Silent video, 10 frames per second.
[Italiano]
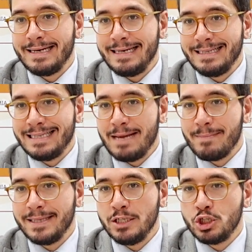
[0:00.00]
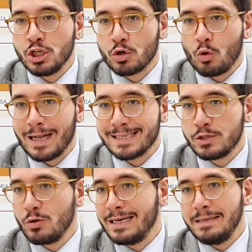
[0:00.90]
in tema di
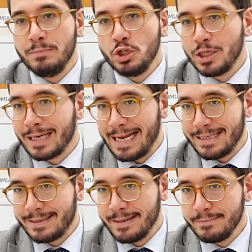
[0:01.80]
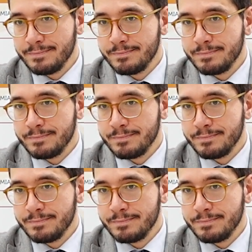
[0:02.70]
circolazione di biciclette